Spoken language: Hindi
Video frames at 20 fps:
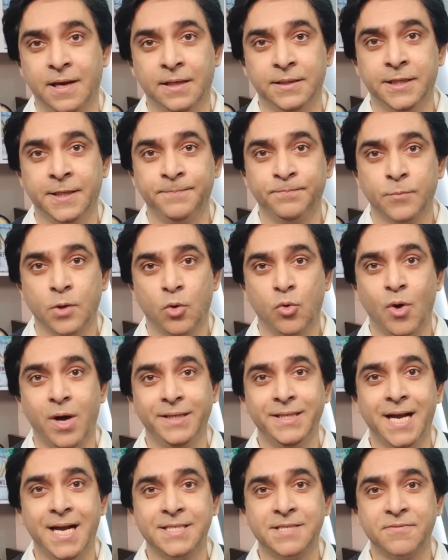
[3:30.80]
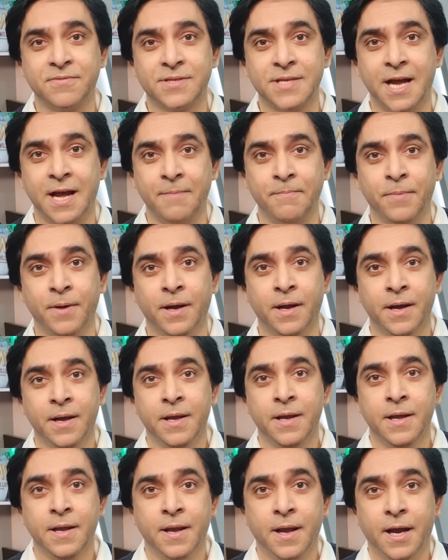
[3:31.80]
कर लेते हैं ख्वाजा आसिफ साहब
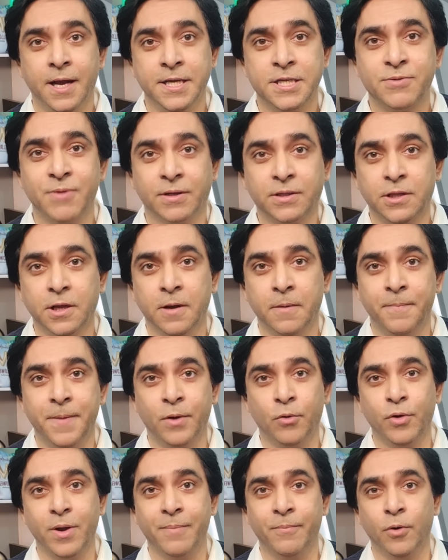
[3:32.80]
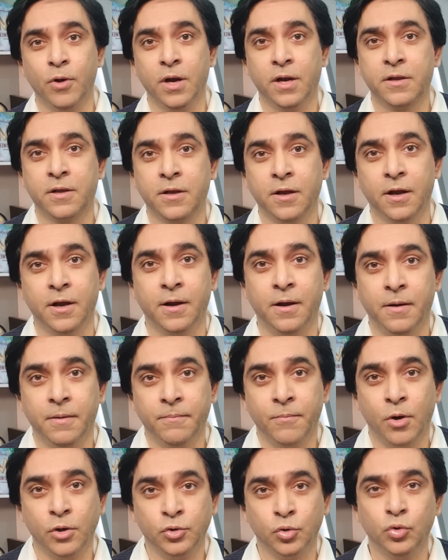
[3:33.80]
इस वक्त बैरून मुल्क
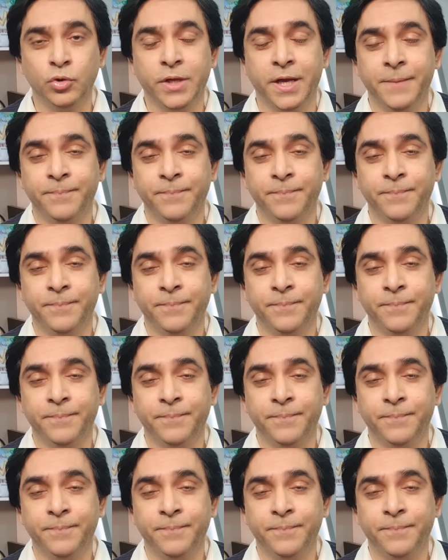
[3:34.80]
मौजूद